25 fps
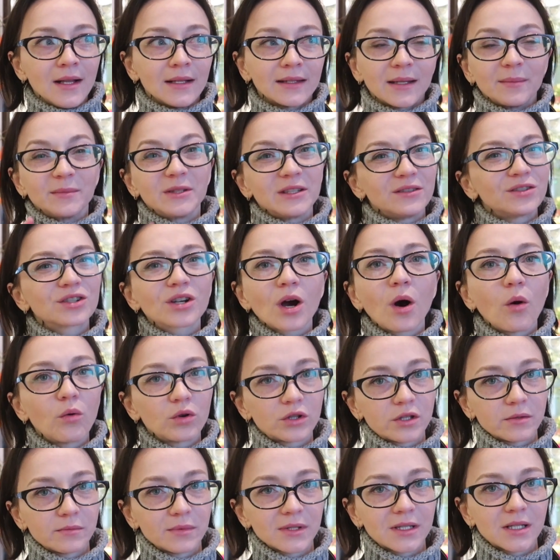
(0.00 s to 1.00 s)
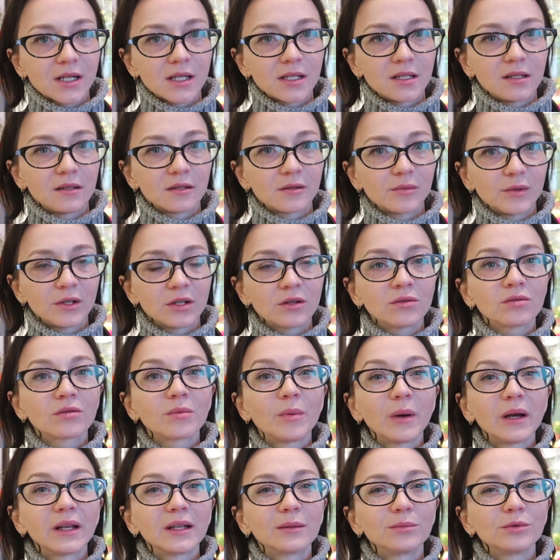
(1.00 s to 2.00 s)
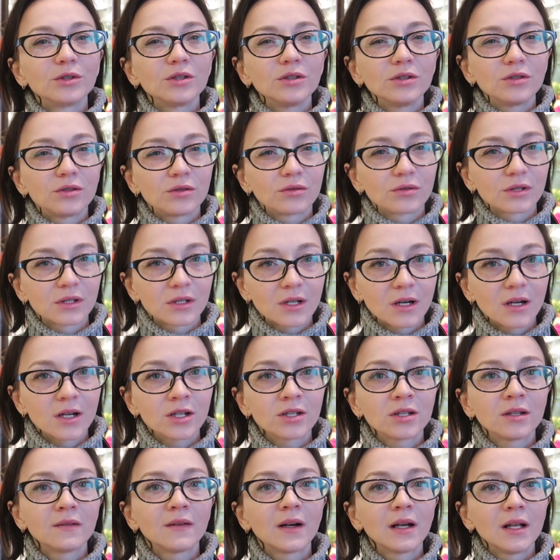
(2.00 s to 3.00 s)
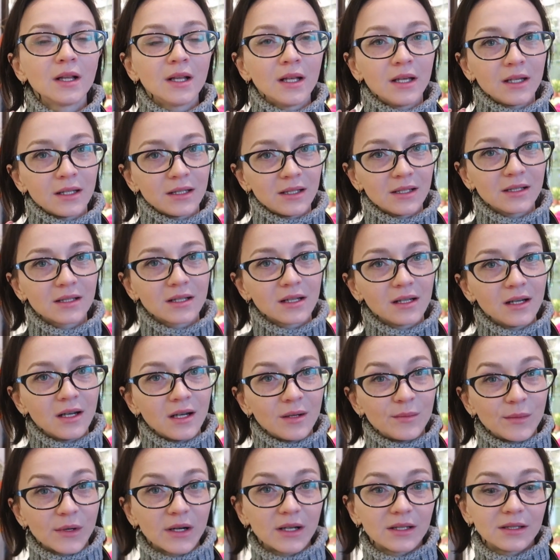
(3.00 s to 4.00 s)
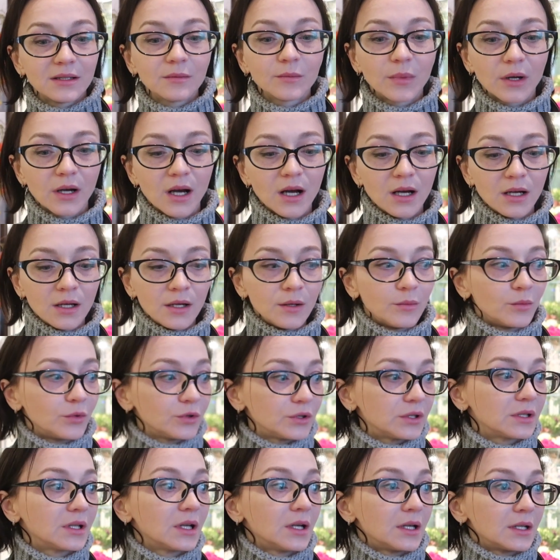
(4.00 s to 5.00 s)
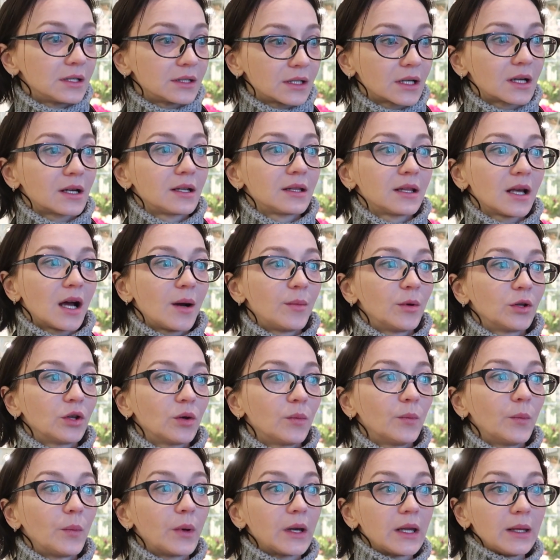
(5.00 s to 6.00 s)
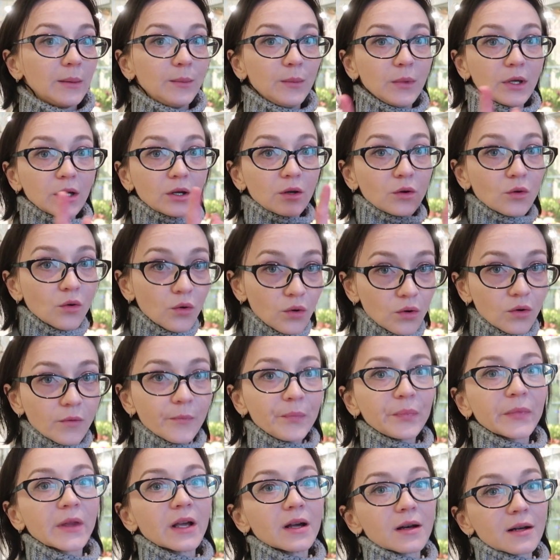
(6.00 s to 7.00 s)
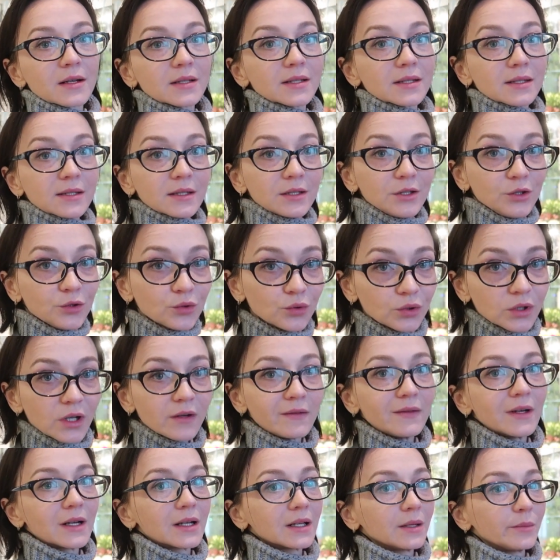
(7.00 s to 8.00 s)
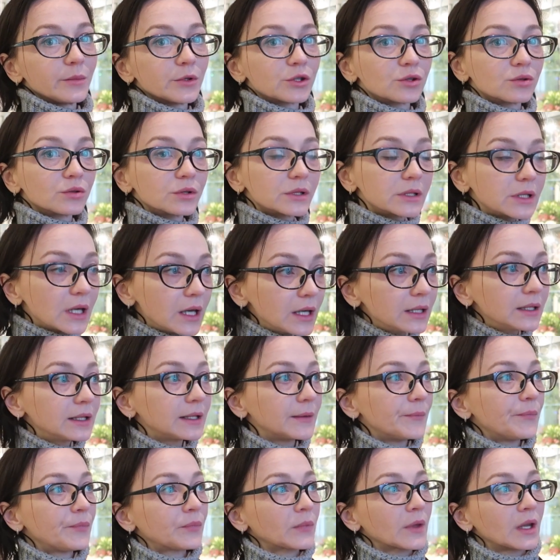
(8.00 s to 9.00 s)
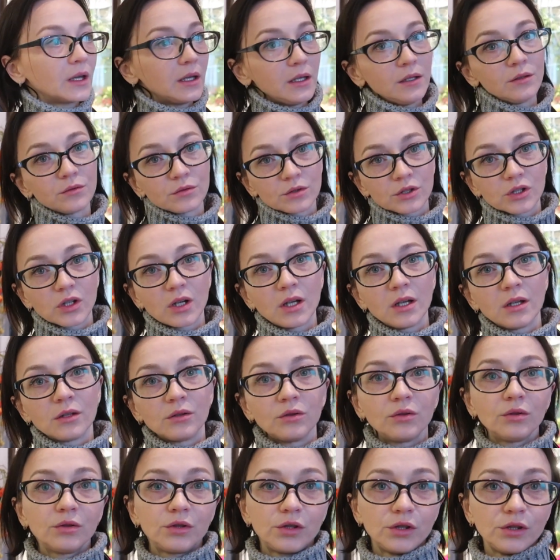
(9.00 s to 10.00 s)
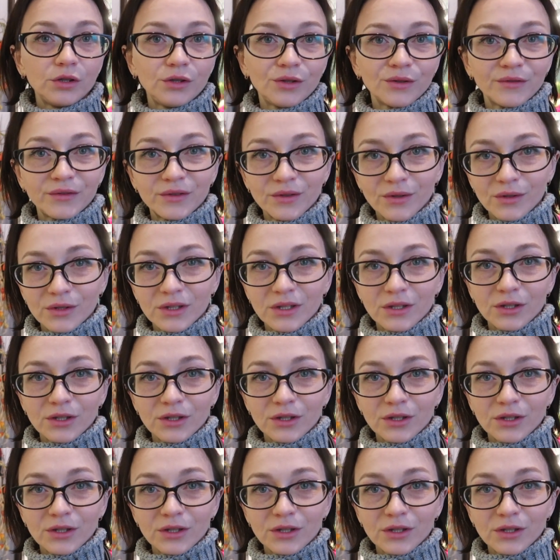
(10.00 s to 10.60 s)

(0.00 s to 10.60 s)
Там девочка очень быстро делает маникюр, поэтому ничего страшного, если магазин пока будет закрыт. А потом прибегу, расценю товар, напишу цены и уже дочищу все,